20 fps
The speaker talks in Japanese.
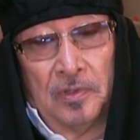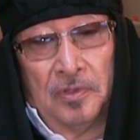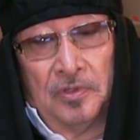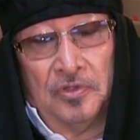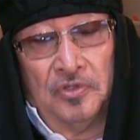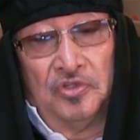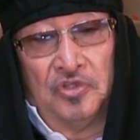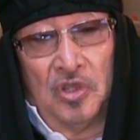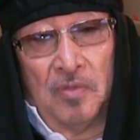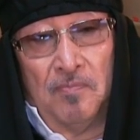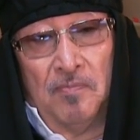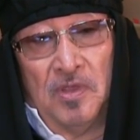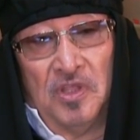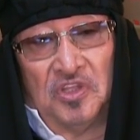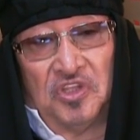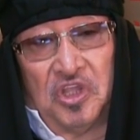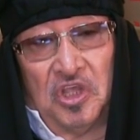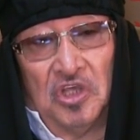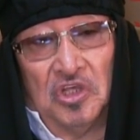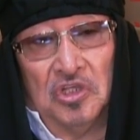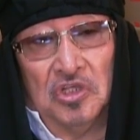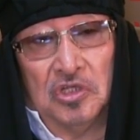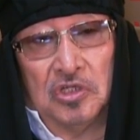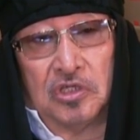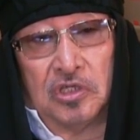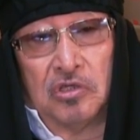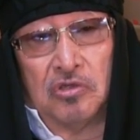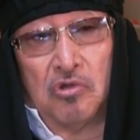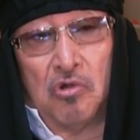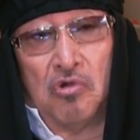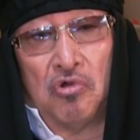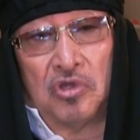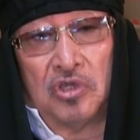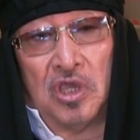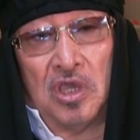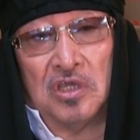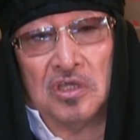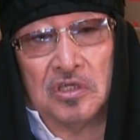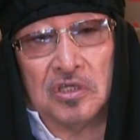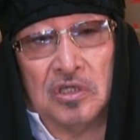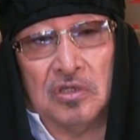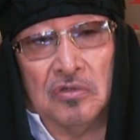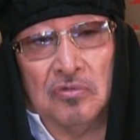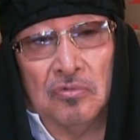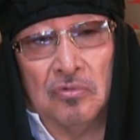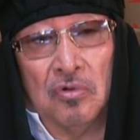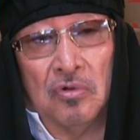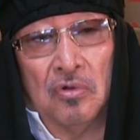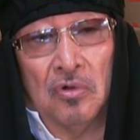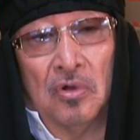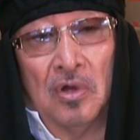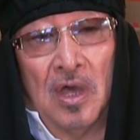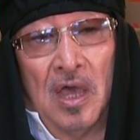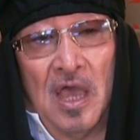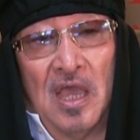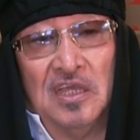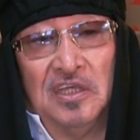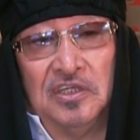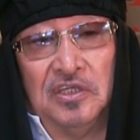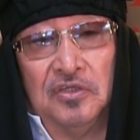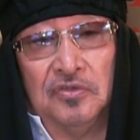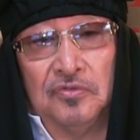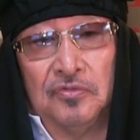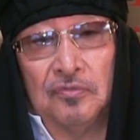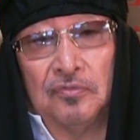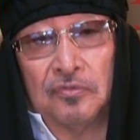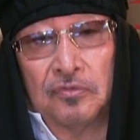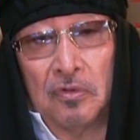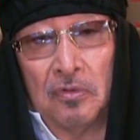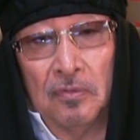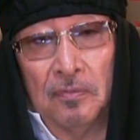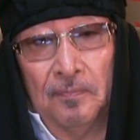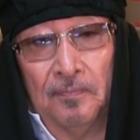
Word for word: 全面的に企業献金を廃止すると